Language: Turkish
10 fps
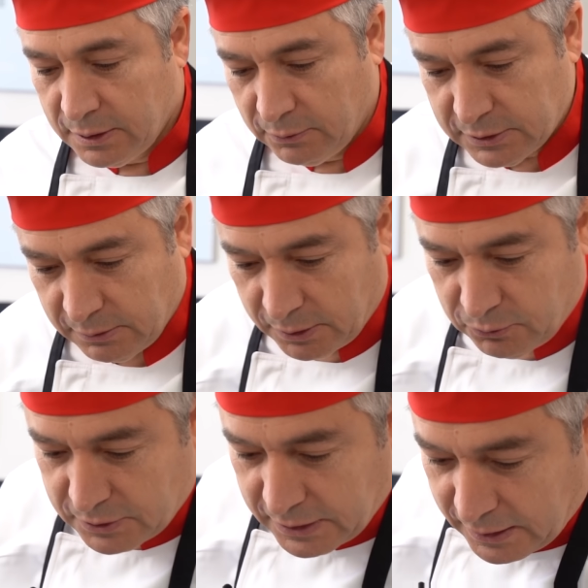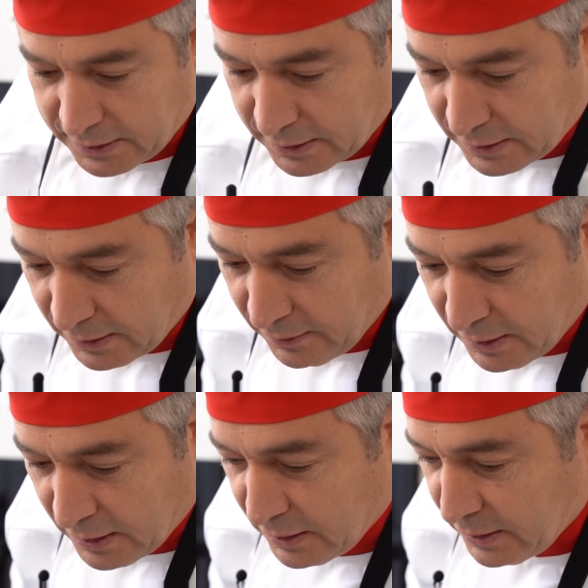O zaman güzel dedi.
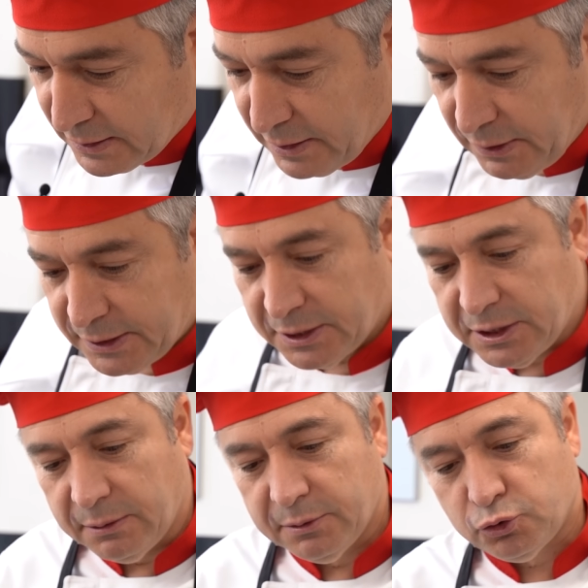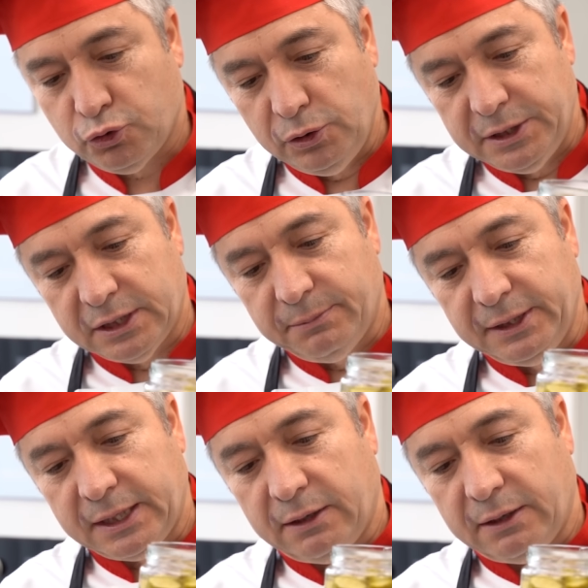Ee, sevgili seyirciler şu yarımlık